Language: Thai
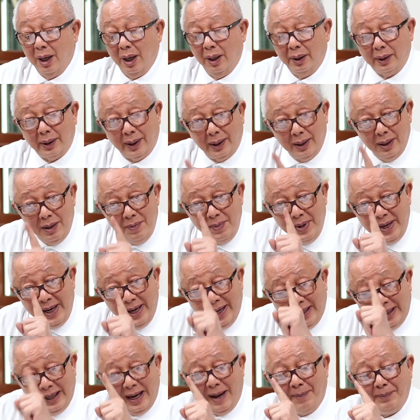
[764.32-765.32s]
หรือมี
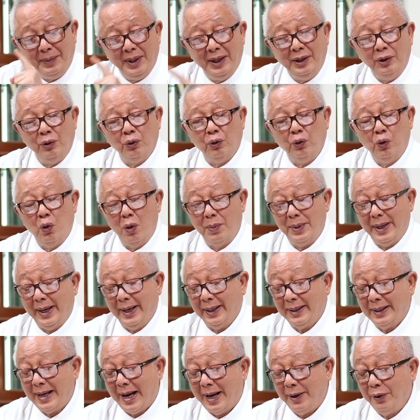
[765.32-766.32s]
อีกลำหนึ่งอยู่ร่วมในเห
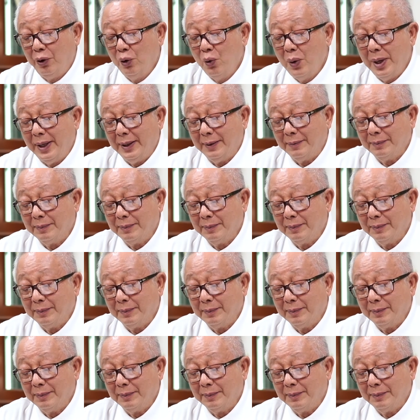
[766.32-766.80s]
ตุการณ์ด้วย